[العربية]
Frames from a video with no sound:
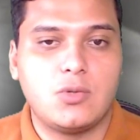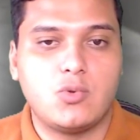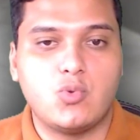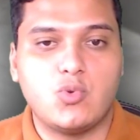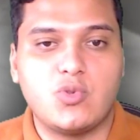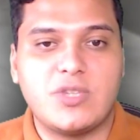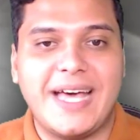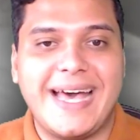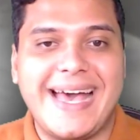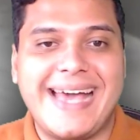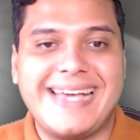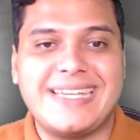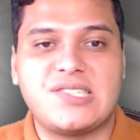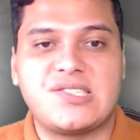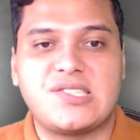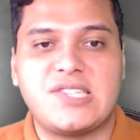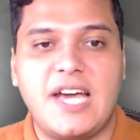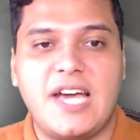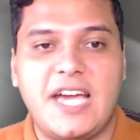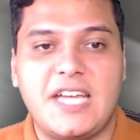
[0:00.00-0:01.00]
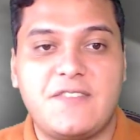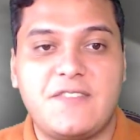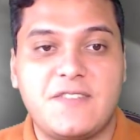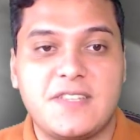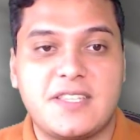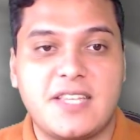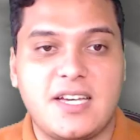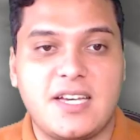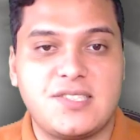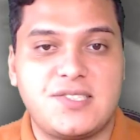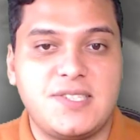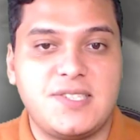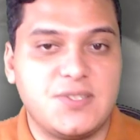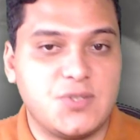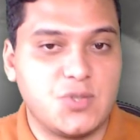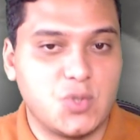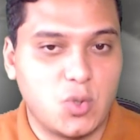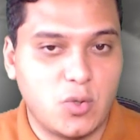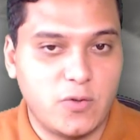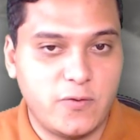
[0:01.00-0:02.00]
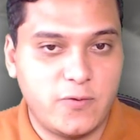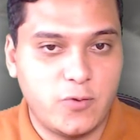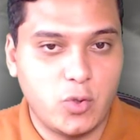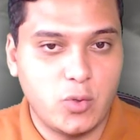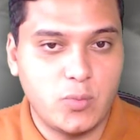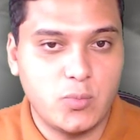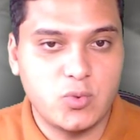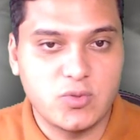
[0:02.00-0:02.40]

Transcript: وده هيساعد في تحسين ظروفهم